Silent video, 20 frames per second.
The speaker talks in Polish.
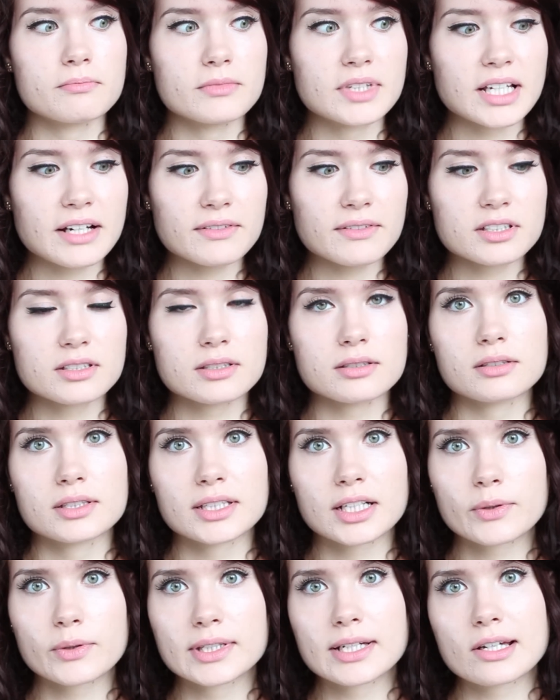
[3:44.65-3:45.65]
nawet
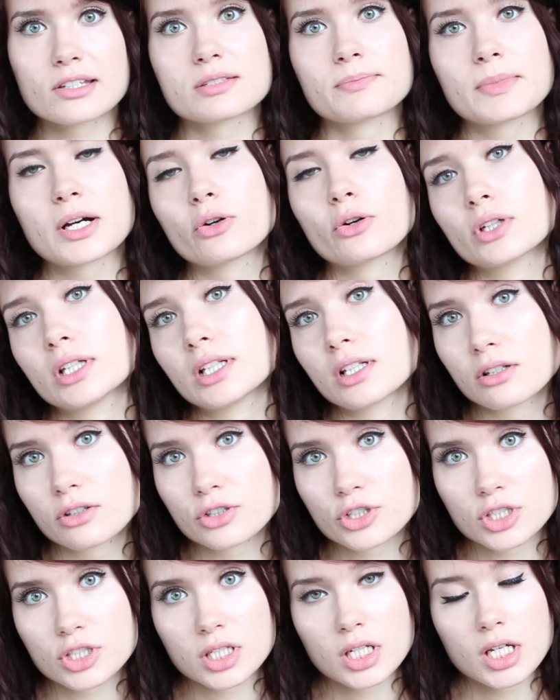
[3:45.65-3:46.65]
nakładając małą
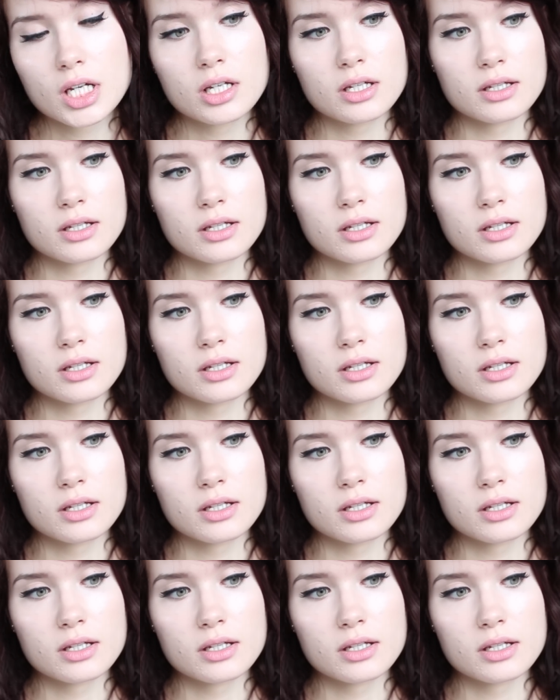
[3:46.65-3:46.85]
ilość